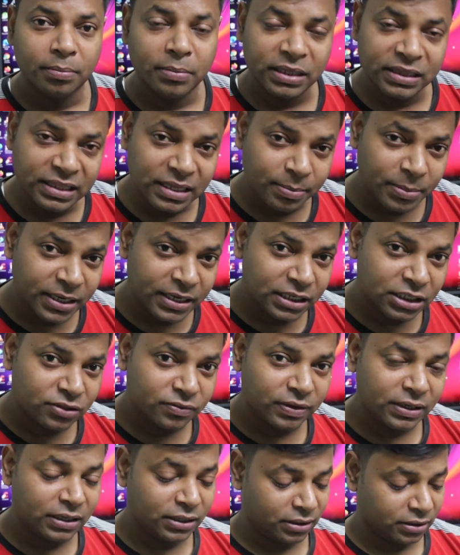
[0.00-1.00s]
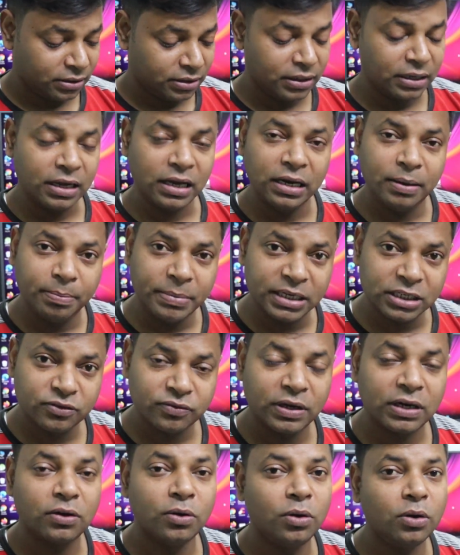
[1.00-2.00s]
मध्य महेश्वर
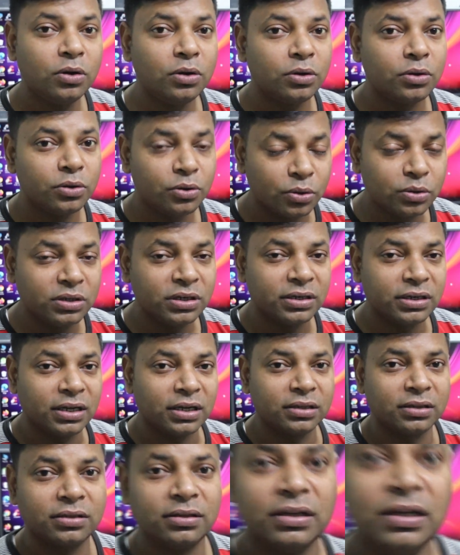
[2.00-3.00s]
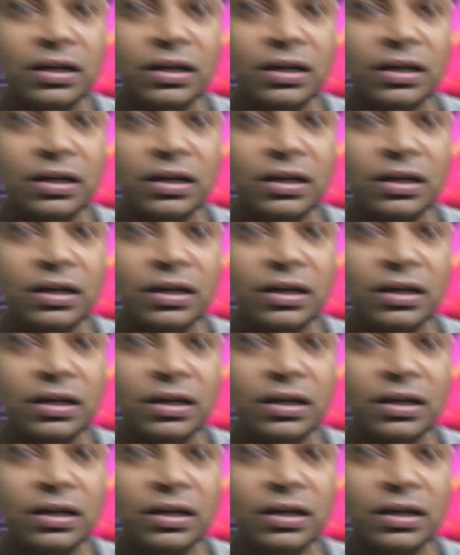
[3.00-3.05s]
कल्पेश्वर और रुद्रनाथ